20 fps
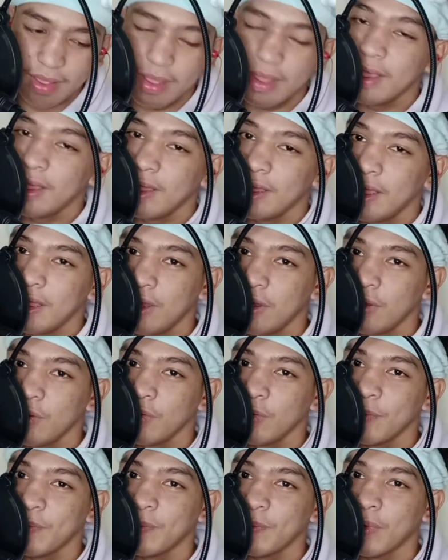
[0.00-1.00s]
Hello
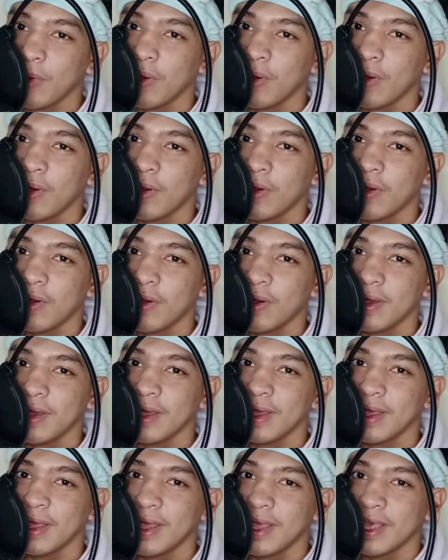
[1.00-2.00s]
po.
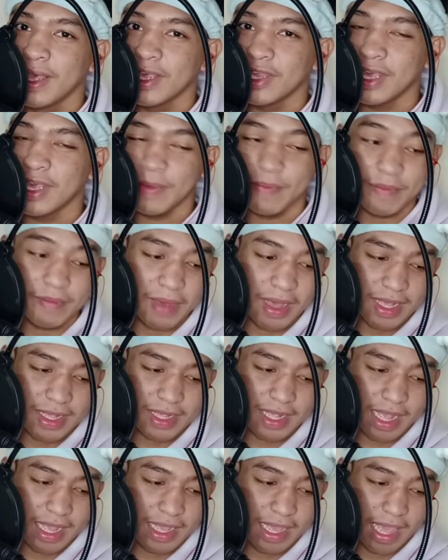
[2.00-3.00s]
Chipmunks again.